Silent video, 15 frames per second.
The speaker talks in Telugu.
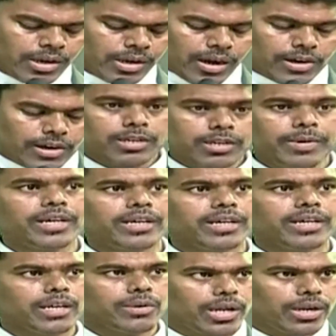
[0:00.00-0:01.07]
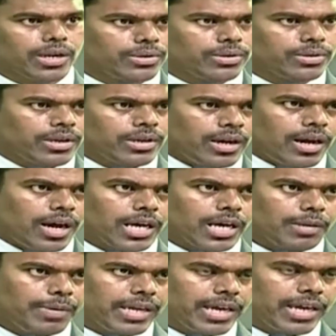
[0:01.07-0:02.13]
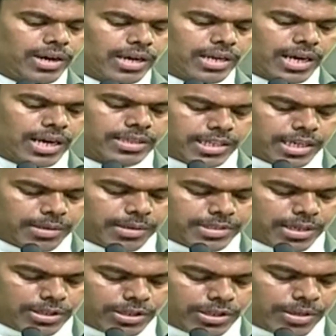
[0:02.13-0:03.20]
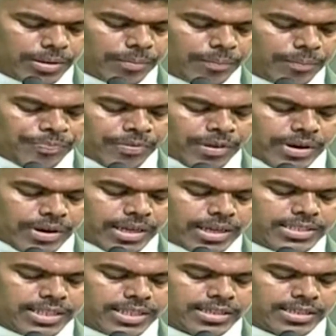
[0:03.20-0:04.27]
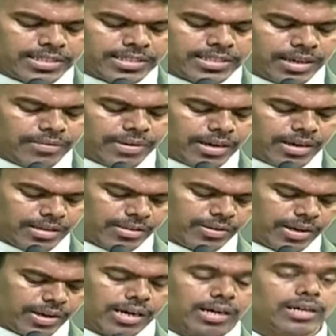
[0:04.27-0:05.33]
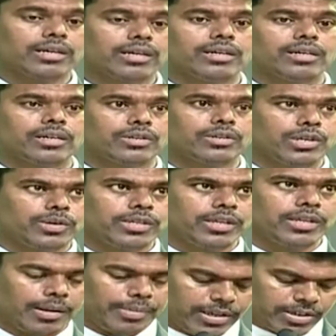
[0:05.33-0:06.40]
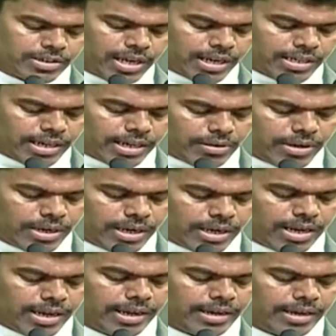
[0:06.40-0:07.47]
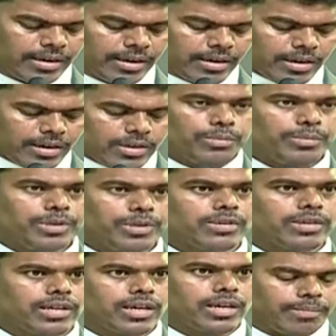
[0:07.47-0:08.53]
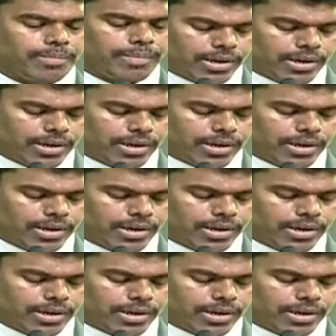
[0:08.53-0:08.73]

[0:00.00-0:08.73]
అవసరమైన ఎరువులను ఆర్బీకే ద్వారా అందజేయడం జరుగుతోంది వైఎస్ఆర్ యంత్రసేవ ద్వారా రెండు వందల యాభై ఐదు ట్రాక్టర్లు అలాగే తొమ్మిది వందల డెబ్బై